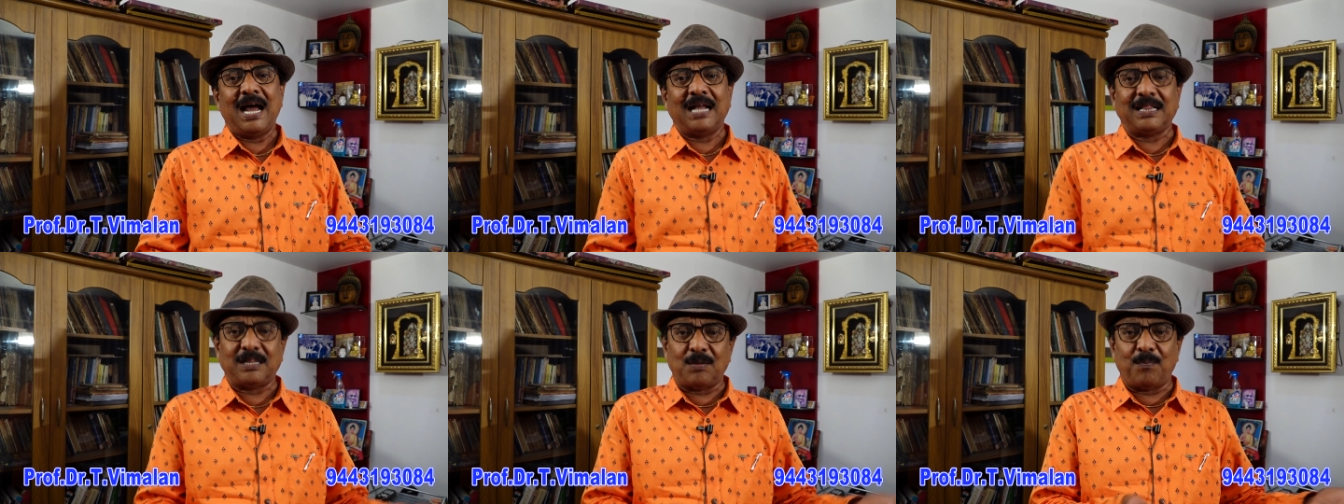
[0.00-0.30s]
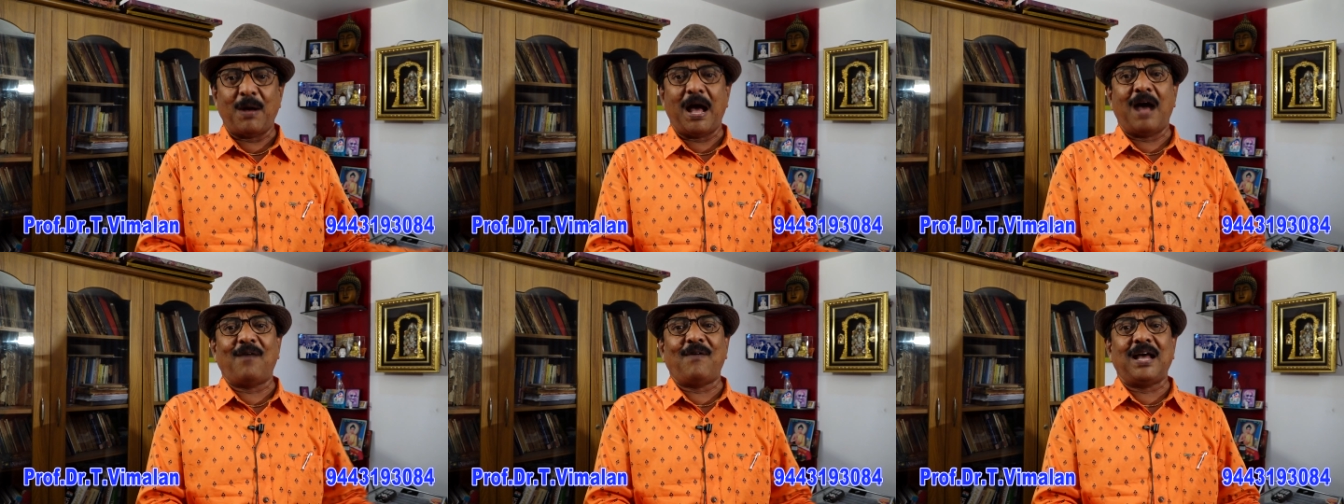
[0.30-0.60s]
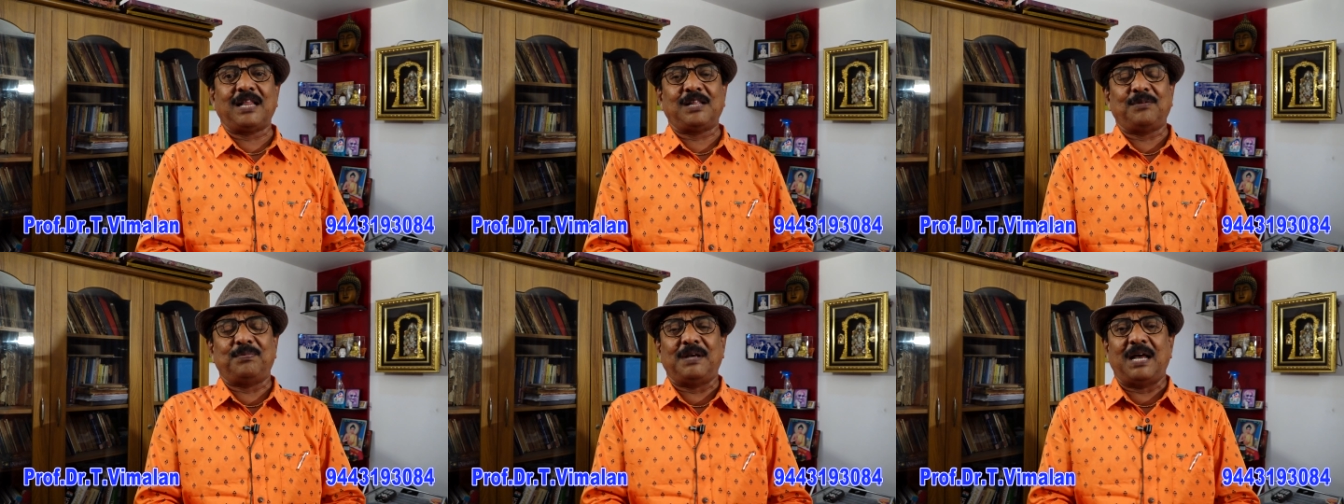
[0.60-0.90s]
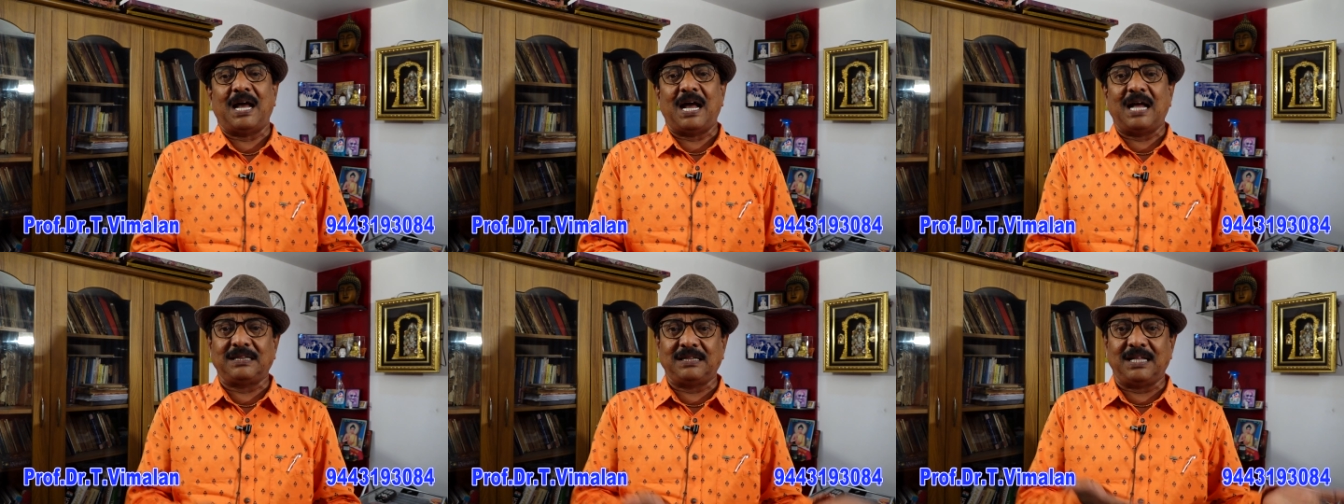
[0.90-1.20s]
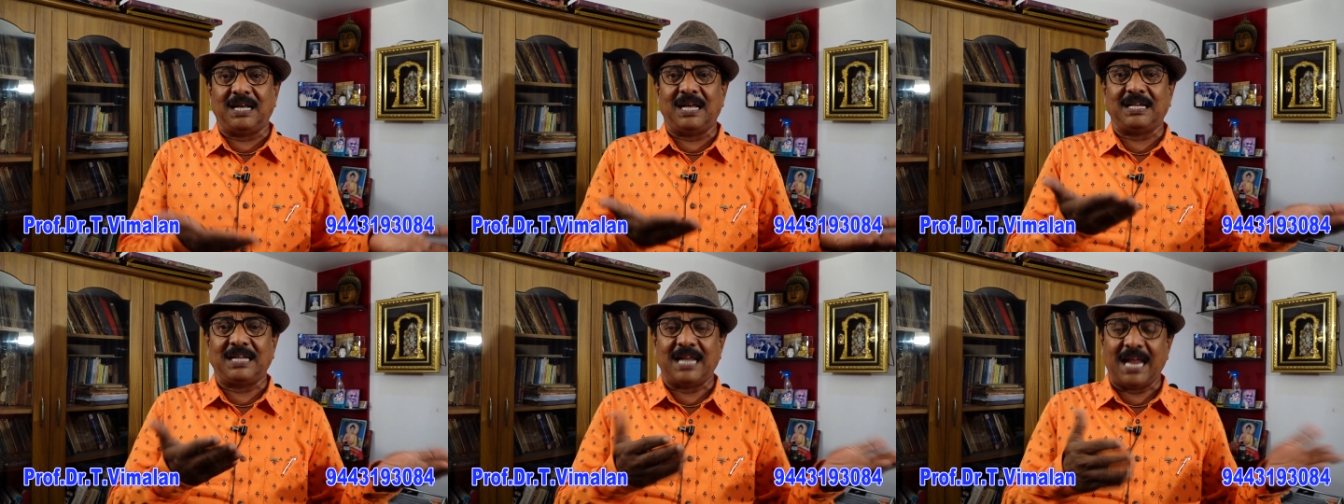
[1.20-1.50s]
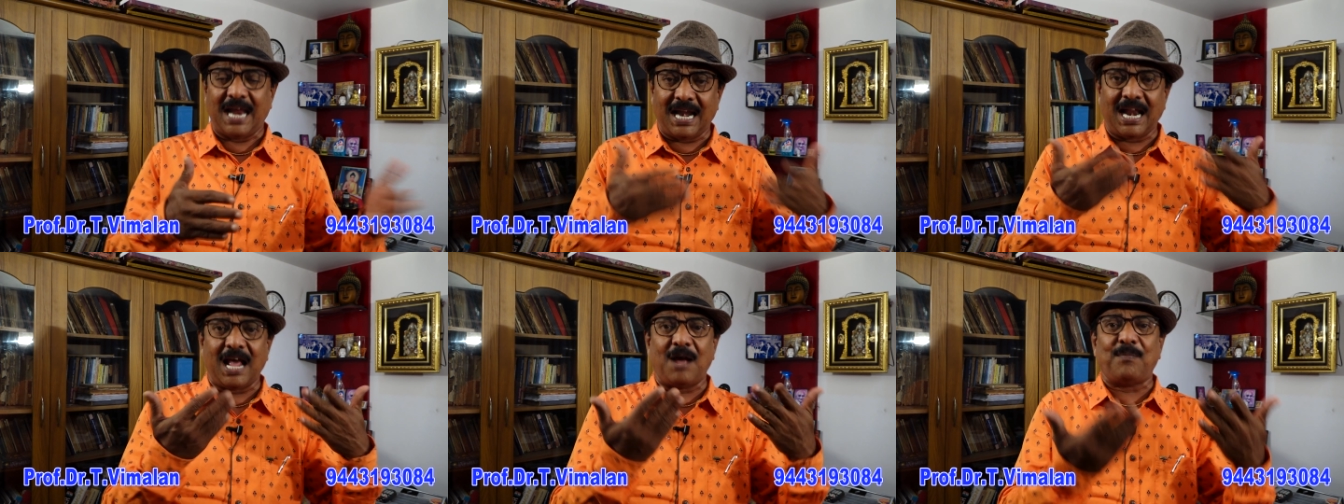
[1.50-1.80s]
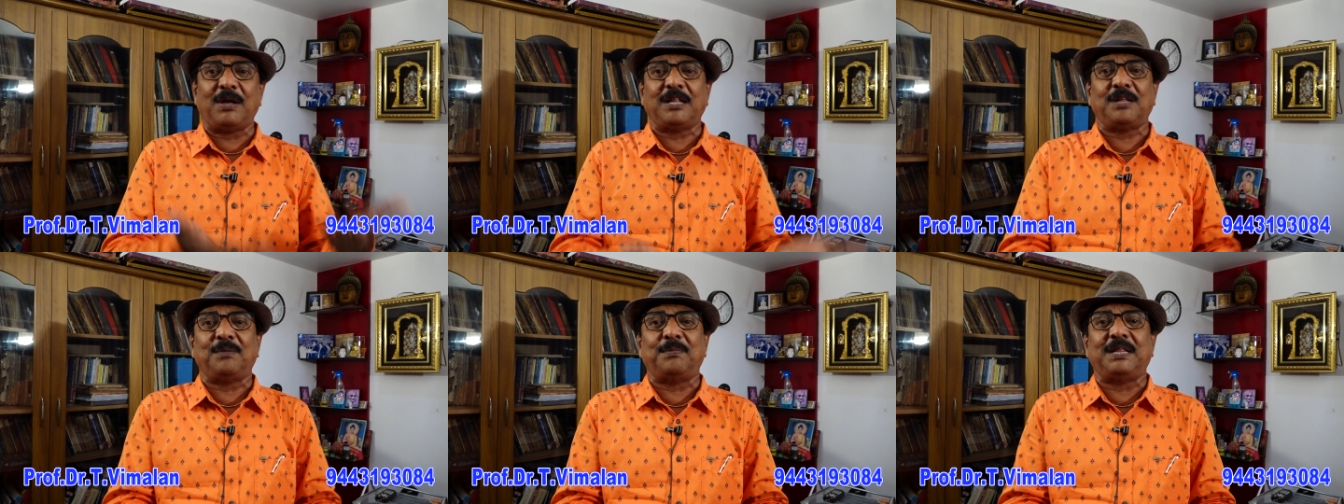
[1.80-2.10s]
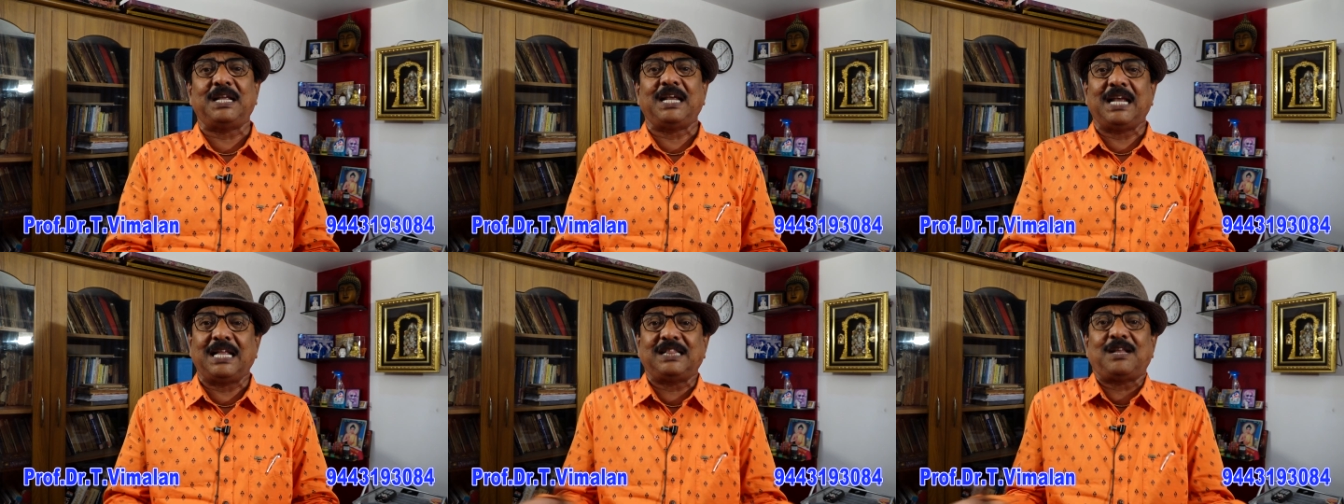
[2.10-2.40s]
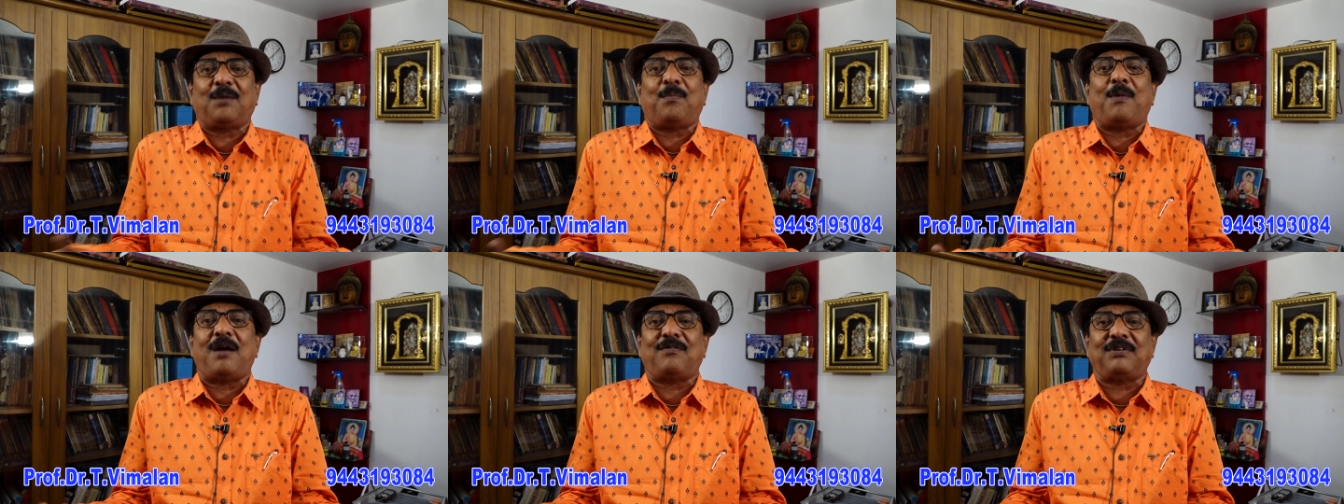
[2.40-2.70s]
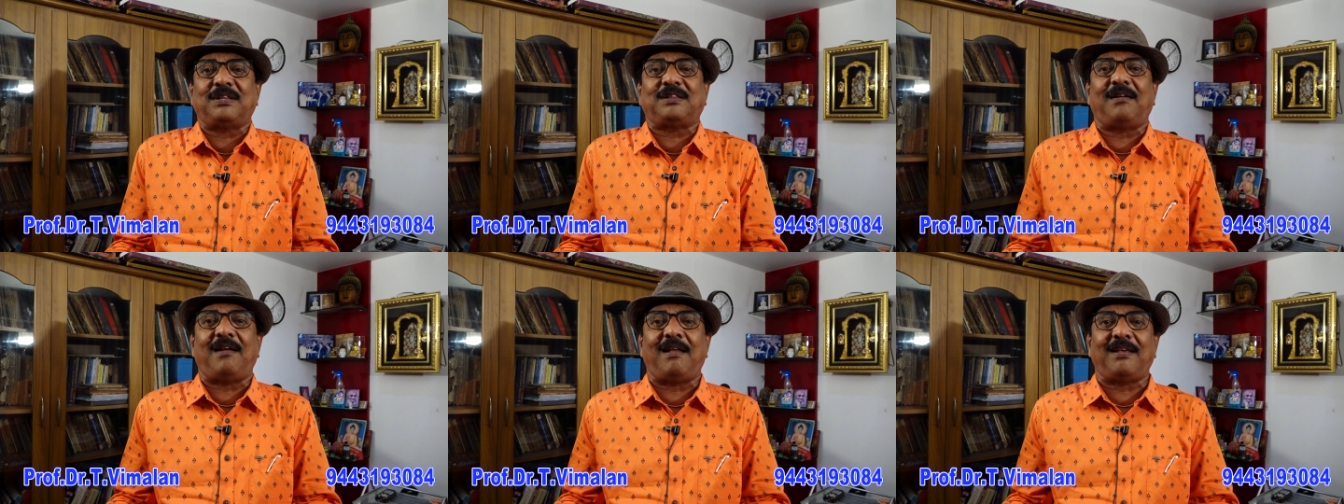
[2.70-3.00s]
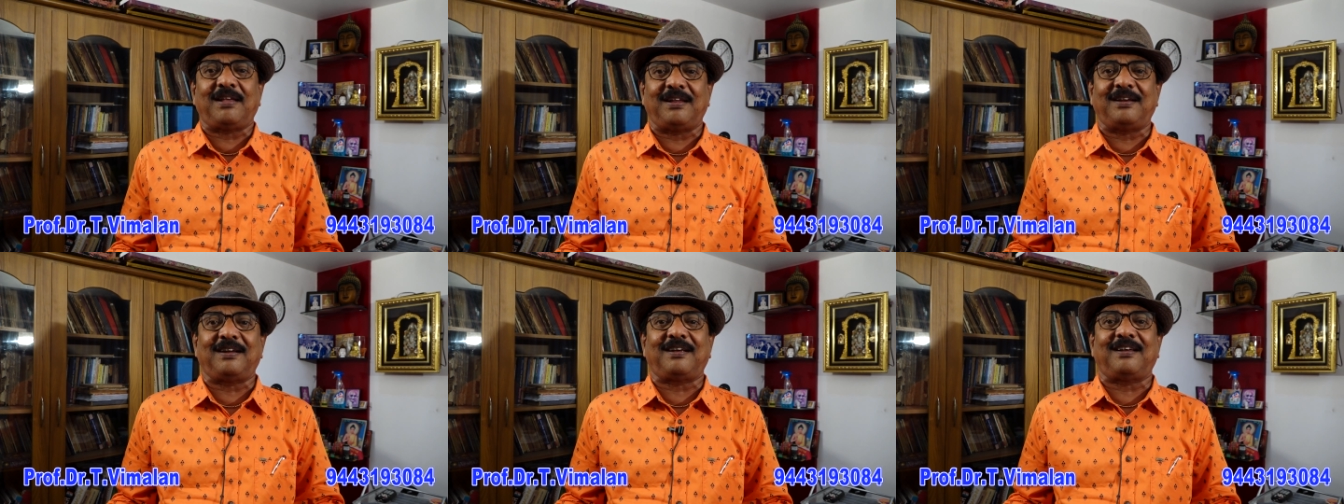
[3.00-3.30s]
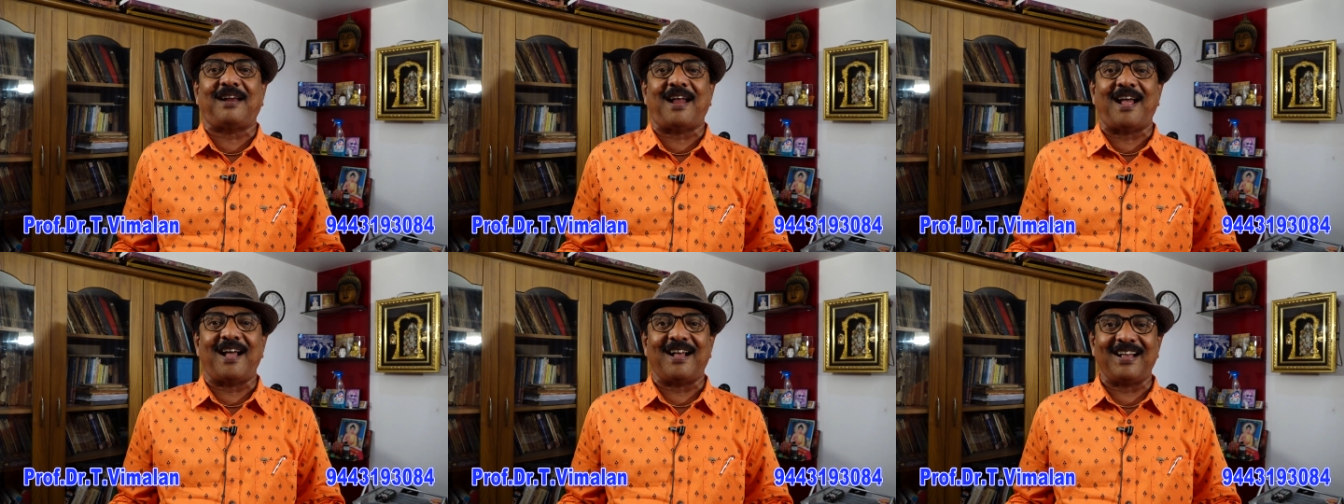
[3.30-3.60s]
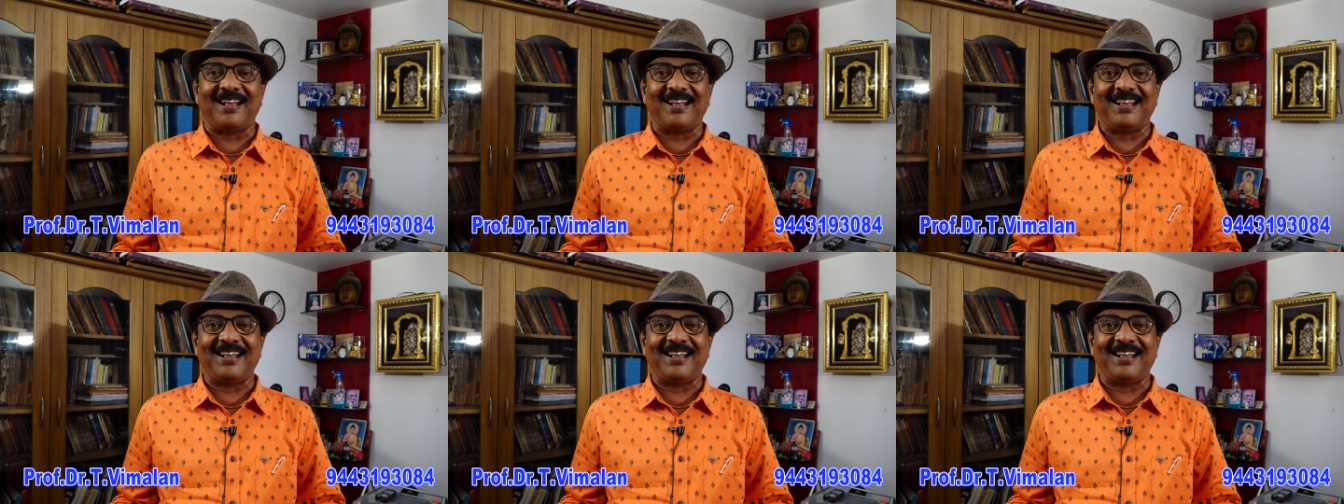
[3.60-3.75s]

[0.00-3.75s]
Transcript: அந்த பாவாதிபதி அந்த ஏழாம் அதிபதி எந்த பாவத்தில் இருக்கிறான்